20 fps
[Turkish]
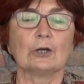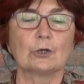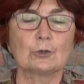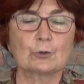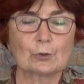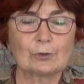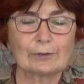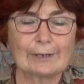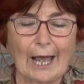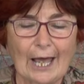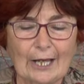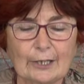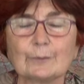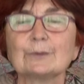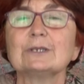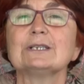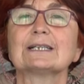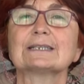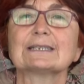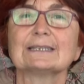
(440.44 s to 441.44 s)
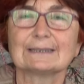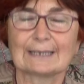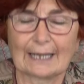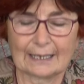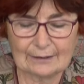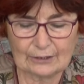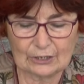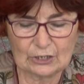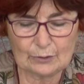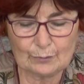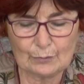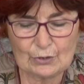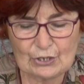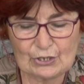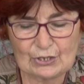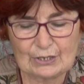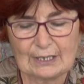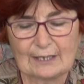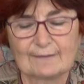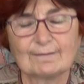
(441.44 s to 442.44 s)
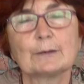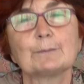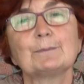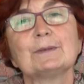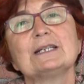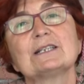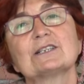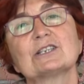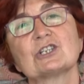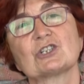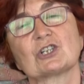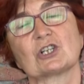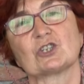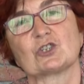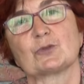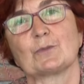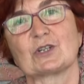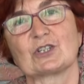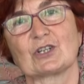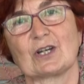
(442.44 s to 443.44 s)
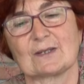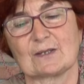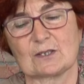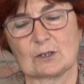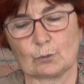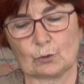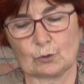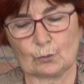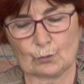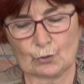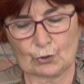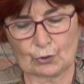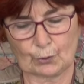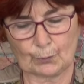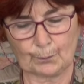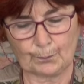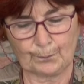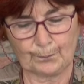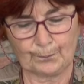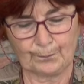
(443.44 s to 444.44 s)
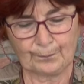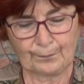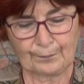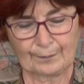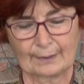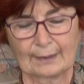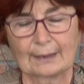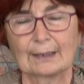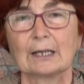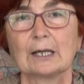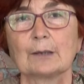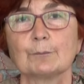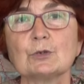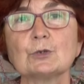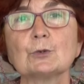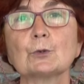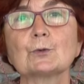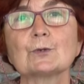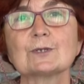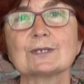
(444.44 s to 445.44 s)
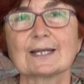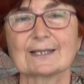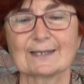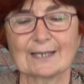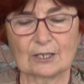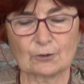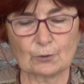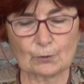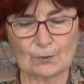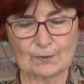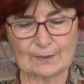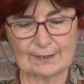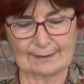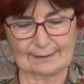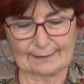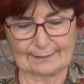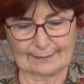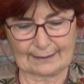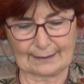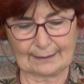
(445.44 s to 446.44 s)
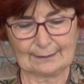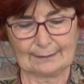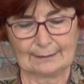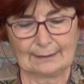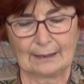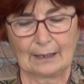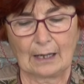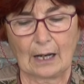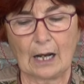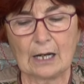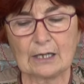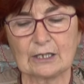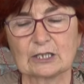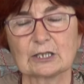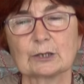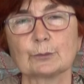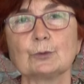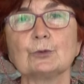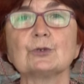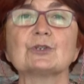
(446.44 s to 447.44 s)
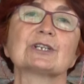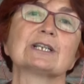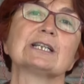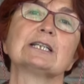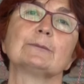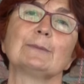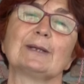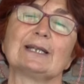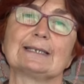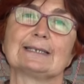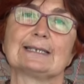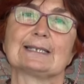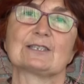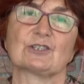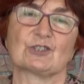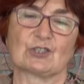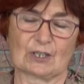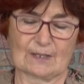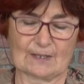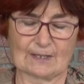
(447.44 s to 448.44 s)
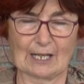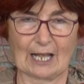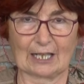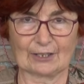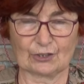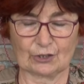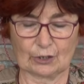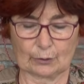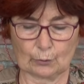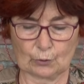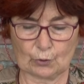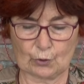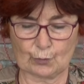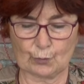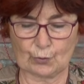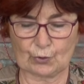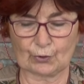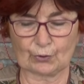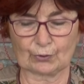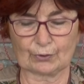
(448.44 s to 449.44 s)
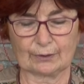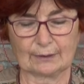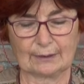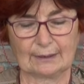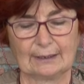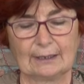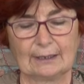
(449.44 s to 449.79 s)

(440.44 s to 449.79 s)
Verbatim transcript: Jülde Hanım'ı yakından tanımış ve birlikte çalışma şansı bulmuştum. 1989 yılında Ankara Büyükşehir Belediyesi çatısı altında buluşmuştuk.